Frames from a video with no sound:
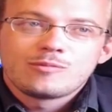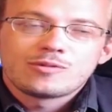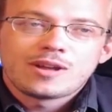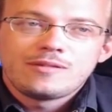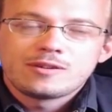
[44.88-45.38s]

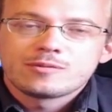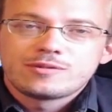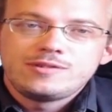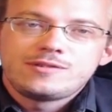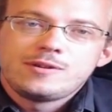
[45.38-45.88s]
Mon travail
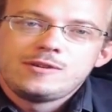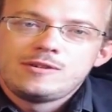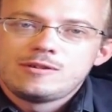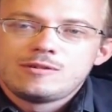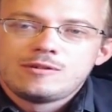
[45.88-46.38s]

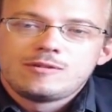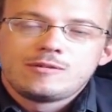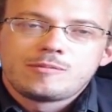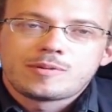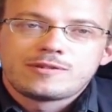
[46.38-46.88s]
consistait
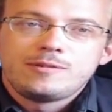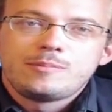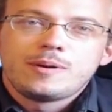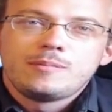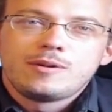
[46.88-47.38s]

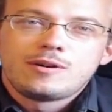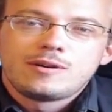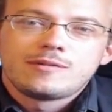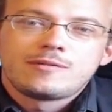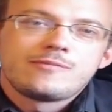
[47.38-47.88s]

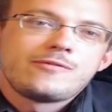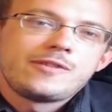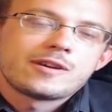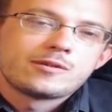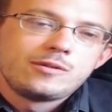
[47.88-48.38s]
principalement
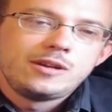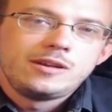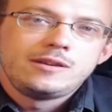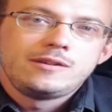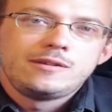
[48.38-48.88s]
faire que
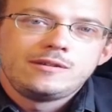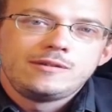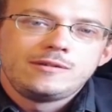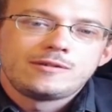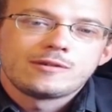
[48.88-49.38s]

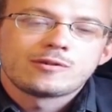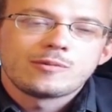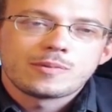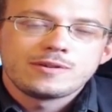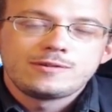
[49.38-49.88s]
les
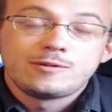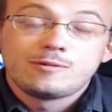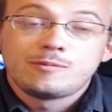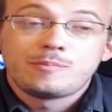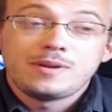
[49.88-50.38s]
entreprises
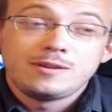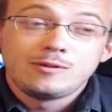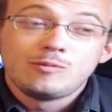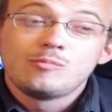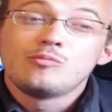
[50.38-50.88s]

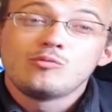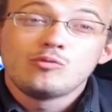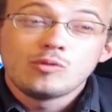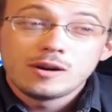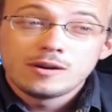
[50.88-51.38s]
payent le
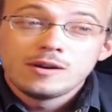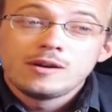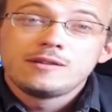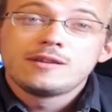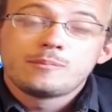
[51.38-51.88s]
moins
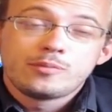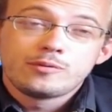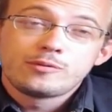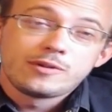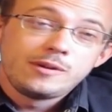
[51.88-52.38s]

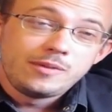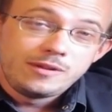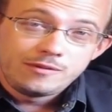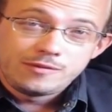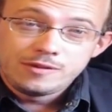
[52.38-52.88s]
d'impôts sur les
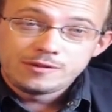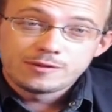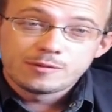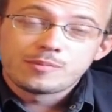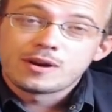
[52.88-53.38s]

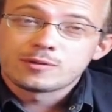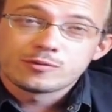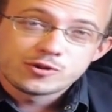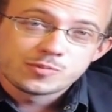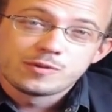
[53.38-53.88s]
bénéfices par un
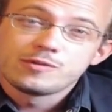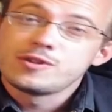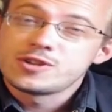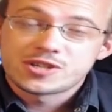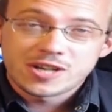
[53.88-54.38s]
truchement
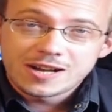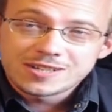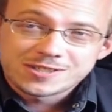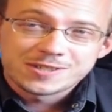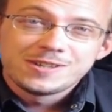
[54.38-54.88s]
des
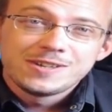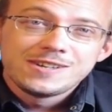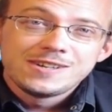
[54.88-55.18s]
charges.